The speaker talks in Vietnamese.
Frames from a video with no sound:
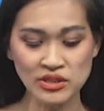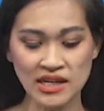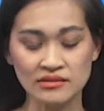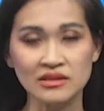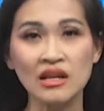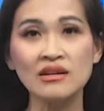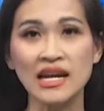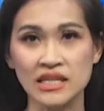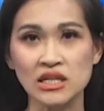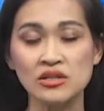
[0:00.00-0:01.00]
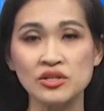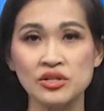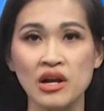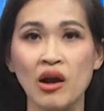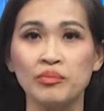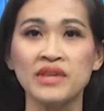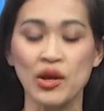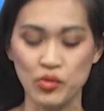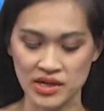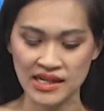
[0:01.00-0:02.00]
rằng tất cả những cái trường học
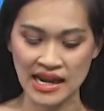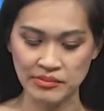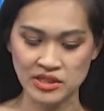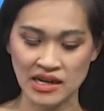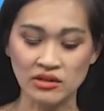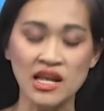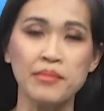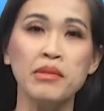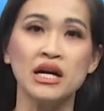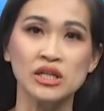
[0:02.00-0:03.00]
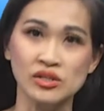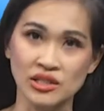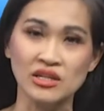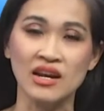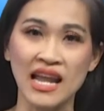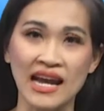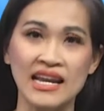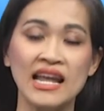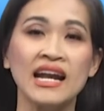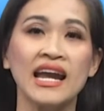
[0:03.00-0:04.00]
tại quận cam sẽ có thể mở cửa cửa trở lại
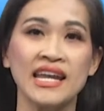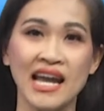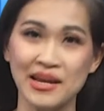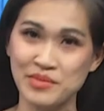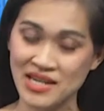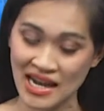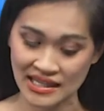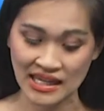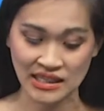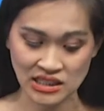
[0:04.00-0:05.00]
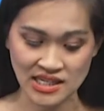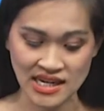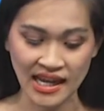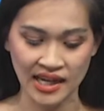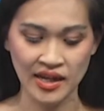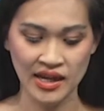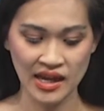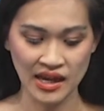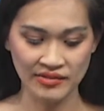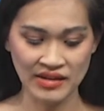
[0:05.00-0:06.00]
là ngày 22 tây tháng 9 này
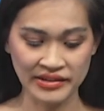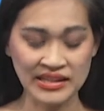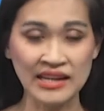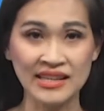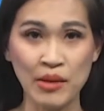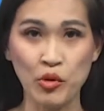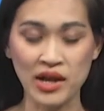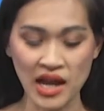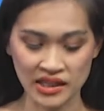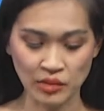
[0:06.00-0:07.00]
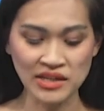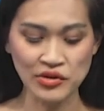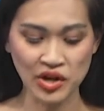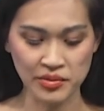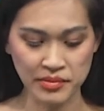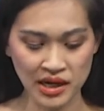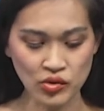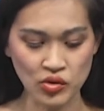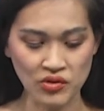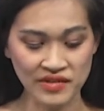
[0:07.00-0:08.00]
và theo một cái hệ thống theo dõi mới
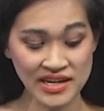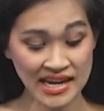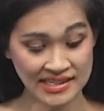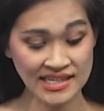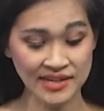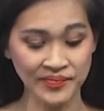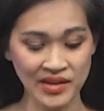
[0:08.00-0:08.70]
của Covid-19